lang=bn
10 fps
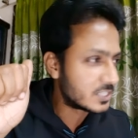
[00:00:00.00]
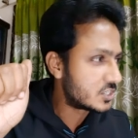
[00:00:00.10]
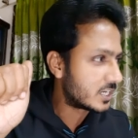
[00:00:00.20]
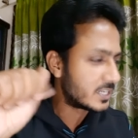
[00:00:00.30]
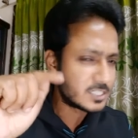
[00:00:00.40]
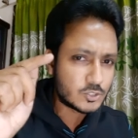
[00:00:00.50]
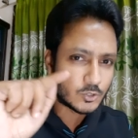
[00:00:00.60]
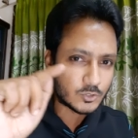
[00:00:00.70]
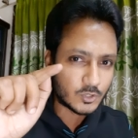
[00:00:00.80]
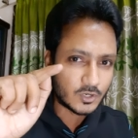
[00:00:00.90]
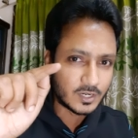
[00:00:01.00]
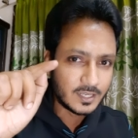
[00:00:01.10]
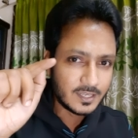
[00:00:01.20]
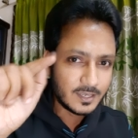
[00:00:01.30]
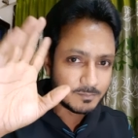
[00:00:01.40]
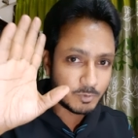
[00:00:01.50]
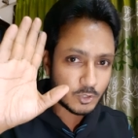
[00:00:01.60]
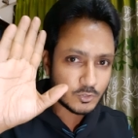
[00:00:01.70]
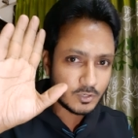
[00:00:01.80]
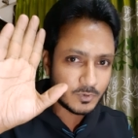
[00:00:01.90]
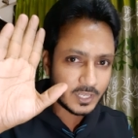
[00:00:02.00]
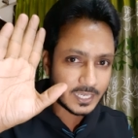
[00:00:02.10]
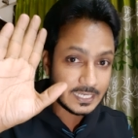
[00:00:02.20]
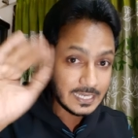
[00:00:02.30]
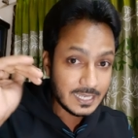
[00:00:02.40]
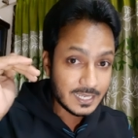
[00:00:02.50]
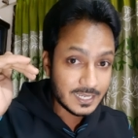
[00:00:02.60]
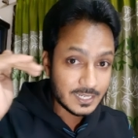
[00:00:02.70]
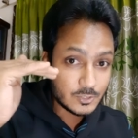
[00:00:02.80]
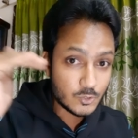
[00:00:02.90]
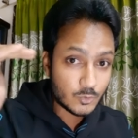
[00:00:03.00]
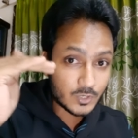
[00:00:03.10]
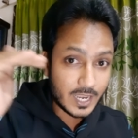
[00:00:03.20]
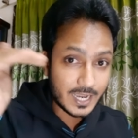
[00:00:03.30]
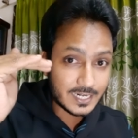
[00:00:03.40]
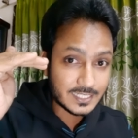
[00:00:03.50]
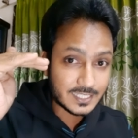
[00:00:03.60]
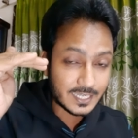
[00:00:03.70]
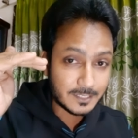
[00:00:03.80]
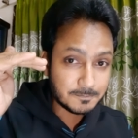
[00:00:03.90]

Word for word: থেকে শেখার আছে ছোট দল বড় দল বলেই চোখ রাঙানিতে